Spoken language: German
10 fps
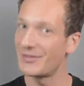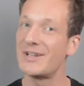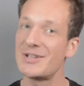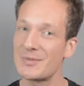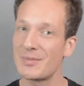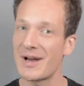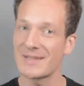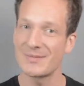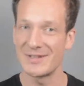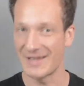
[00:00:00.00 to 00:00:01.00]
viel
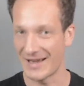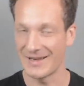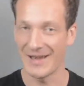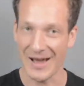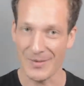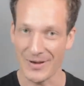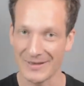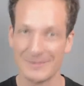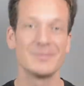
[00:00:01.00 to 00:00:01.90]
Spaß mit deinen Arbeiten.